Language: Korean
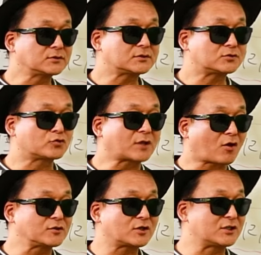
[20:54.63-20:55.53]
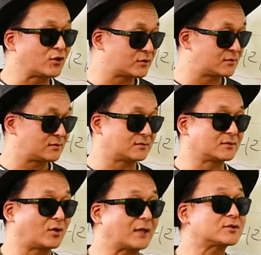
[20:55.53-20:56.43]
주택 건설
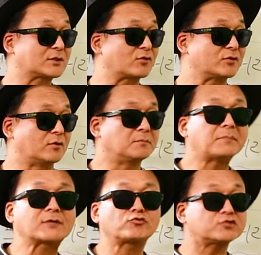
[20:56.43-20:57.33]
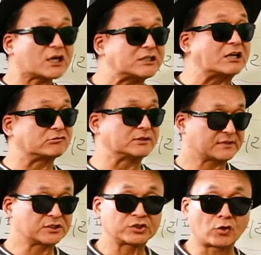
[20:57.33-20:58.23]
이런 걸 했었다고요. 막 투자를 하거든.
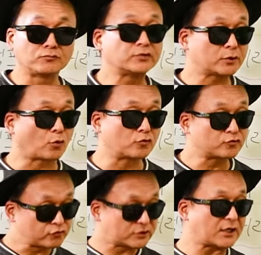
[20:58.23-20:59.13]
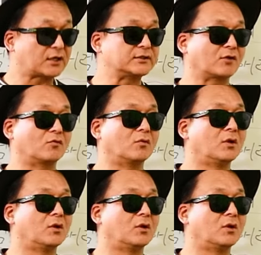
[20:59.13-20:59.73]
정부의 돈으로 투자를 한다고.